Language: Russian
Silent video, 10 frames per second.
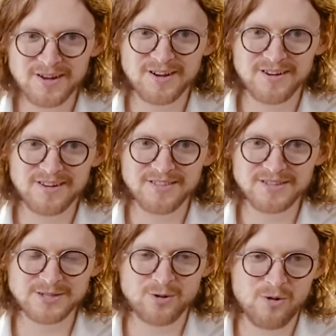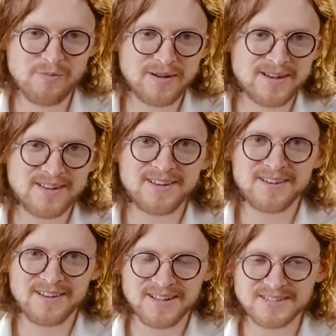э, насекомое
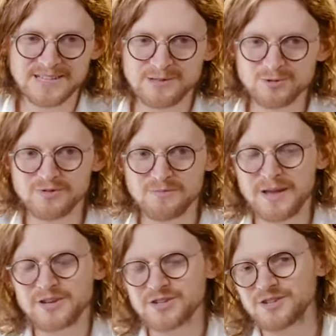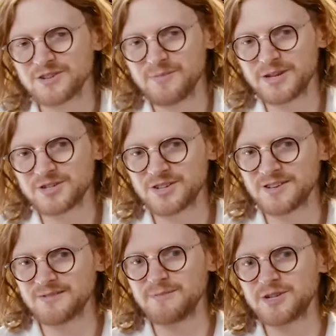как-то заслуживает меньше,
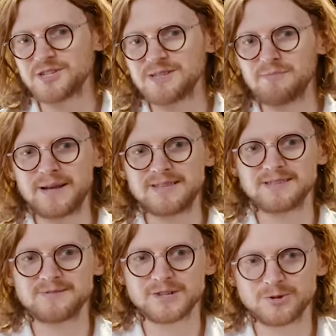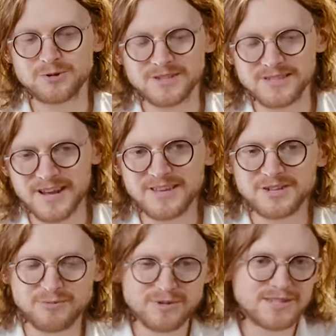меньше, меньше симпатии с вашей точки зрения,
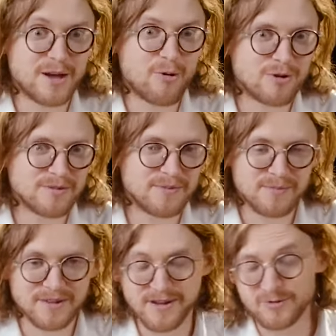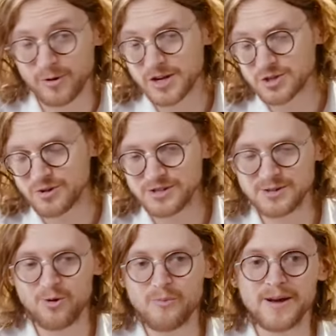чем носорог, например? Да, ну хорошо,
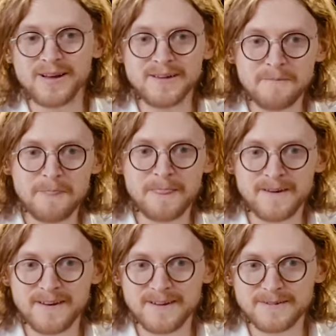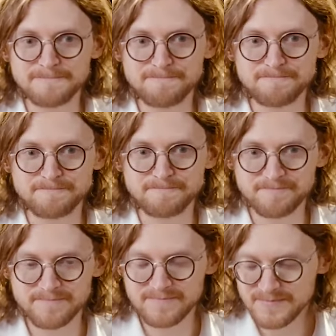насекомое э,
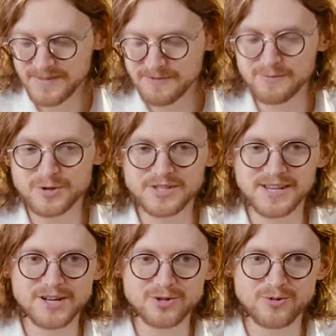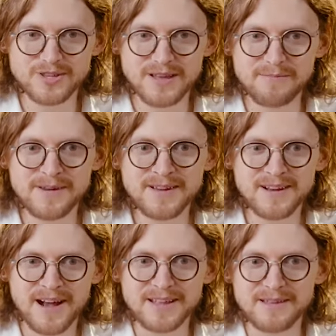вы можете сказать, что у них там
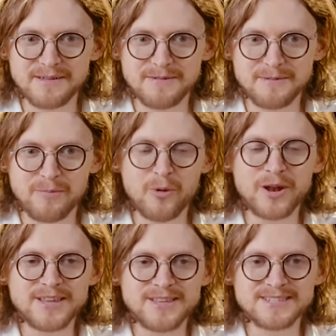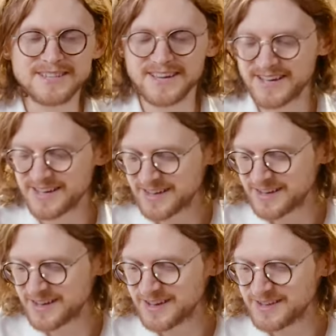какая-то более низкая
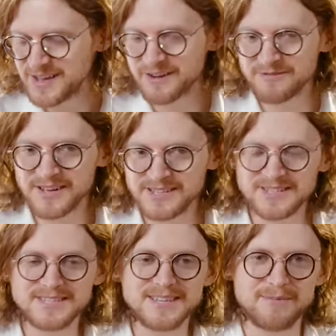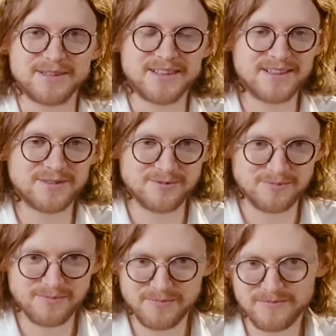нервная система, да,
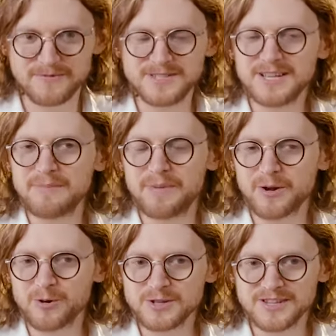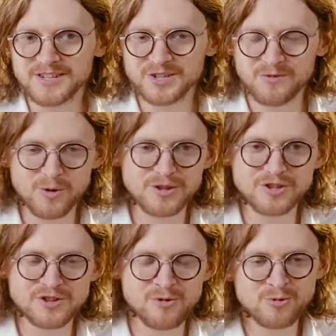но в дикой природе животные
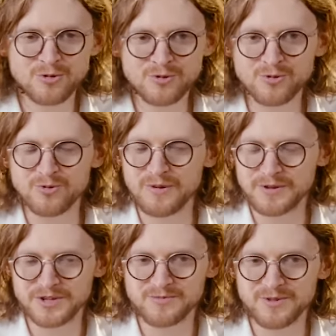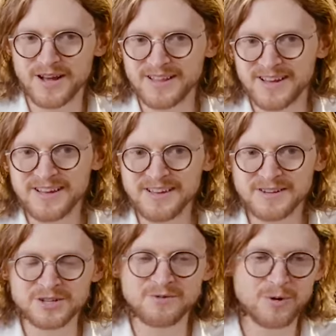жрут друг друга. Почему, когда
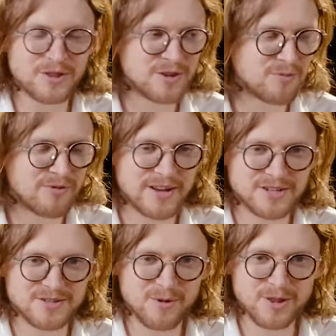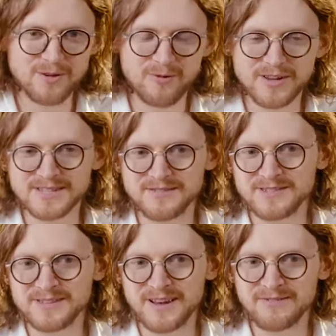животное убивает животное, у вас это
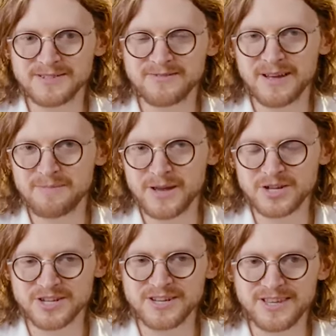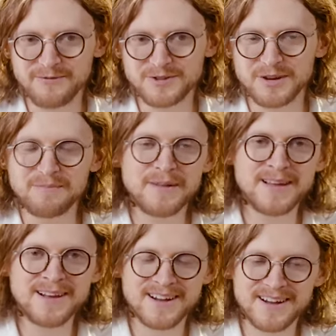возник, вызывает меньше гнев, чем
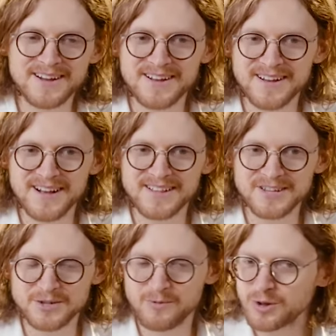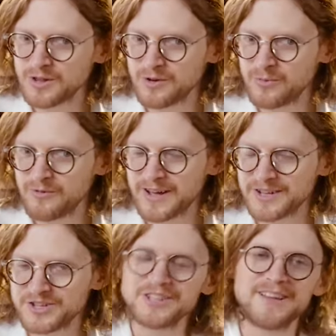э, когда животное
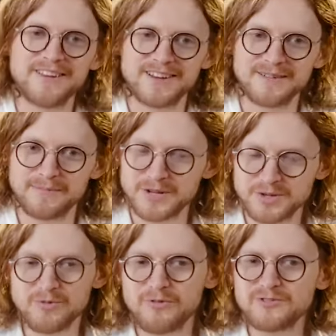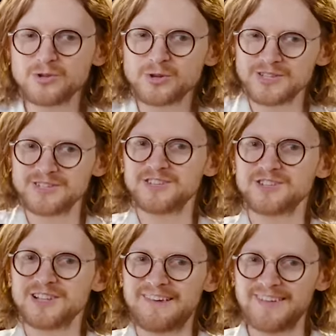убивает человек? Почему вы выносите
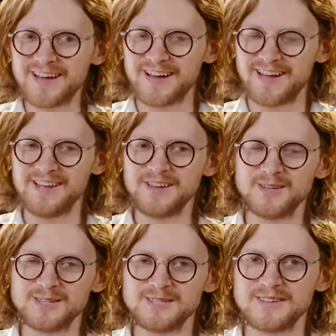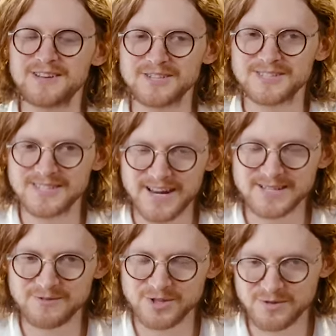человека из э,
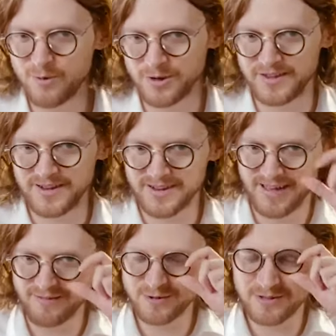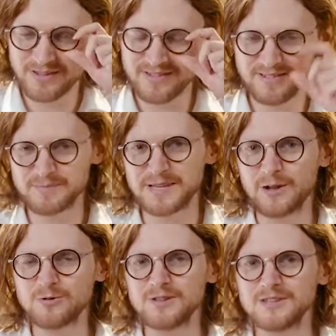царства животных? Я вот э,
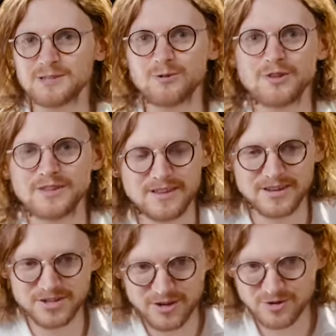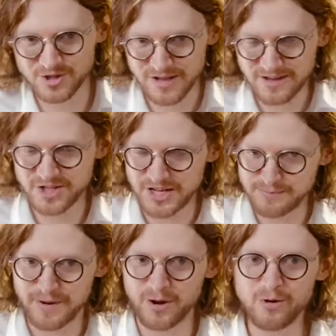абсолютно не склонен. это. Я считаю, что человек –
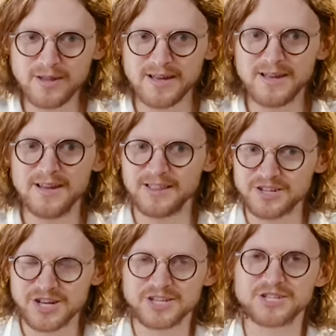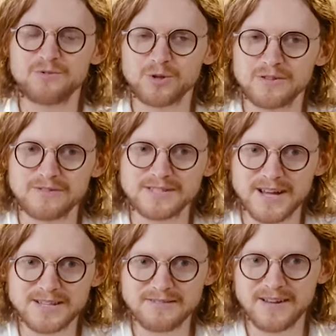часть природы, это часть животного
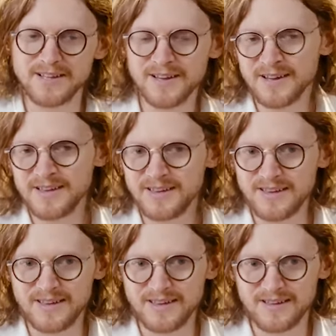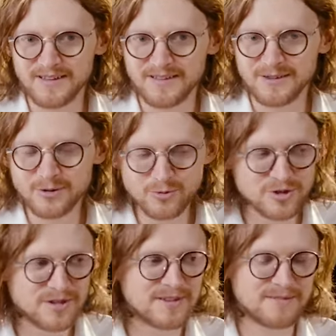царства, и не
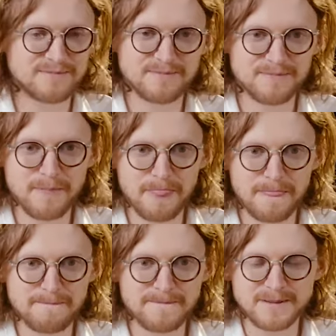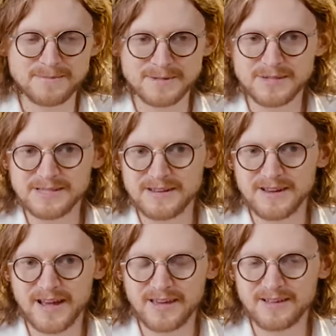нужно в этом смысле
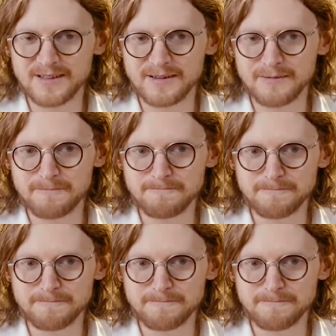каких-то